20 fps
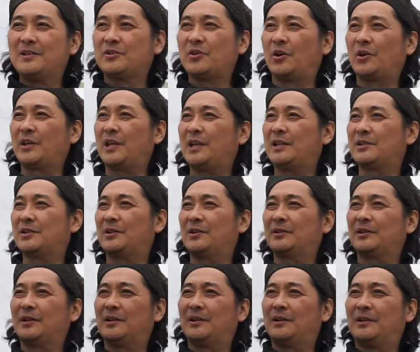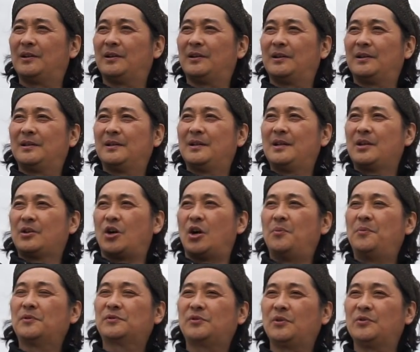저기 이제 어,
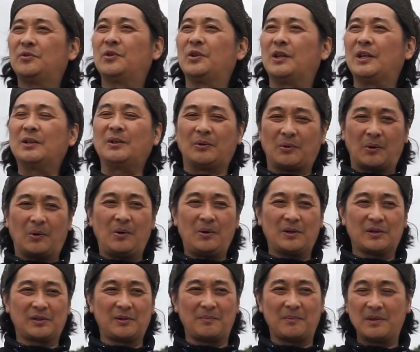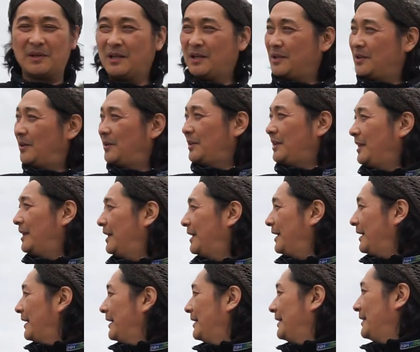거북선도 있고 그래서
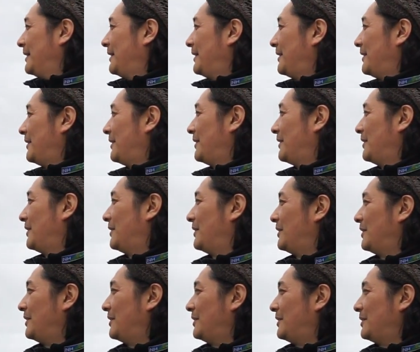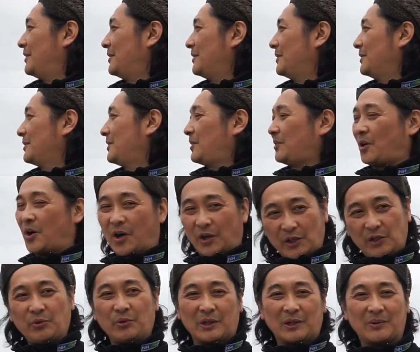여기 어,
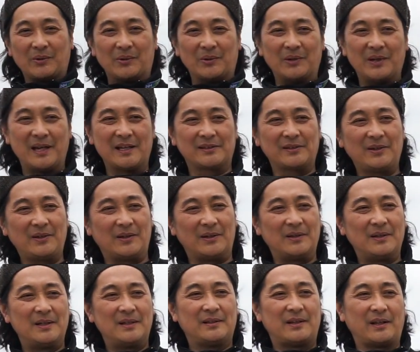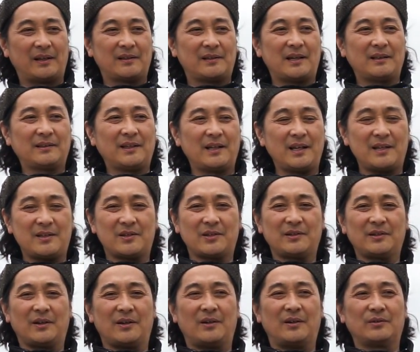거리도 있고 해서 되게 상당히 이제
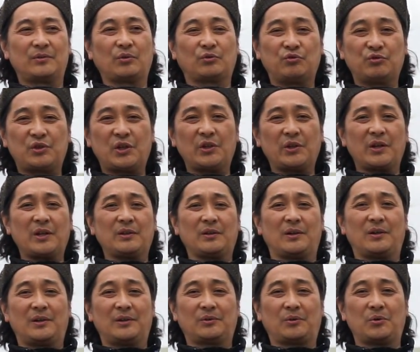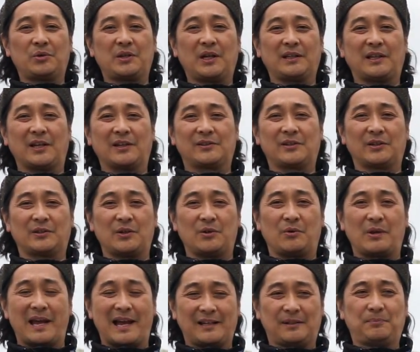어, 또 국제적인 어, 도시가 됐어요.
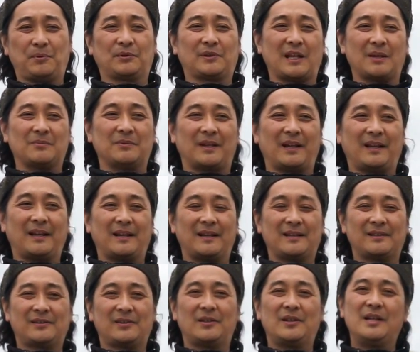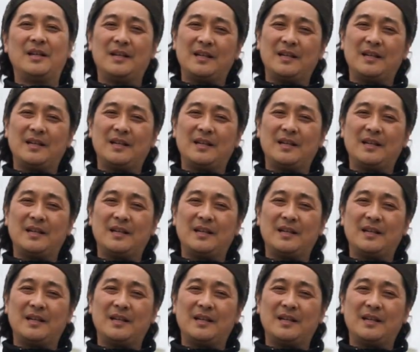그 엑스포 때문에 그래서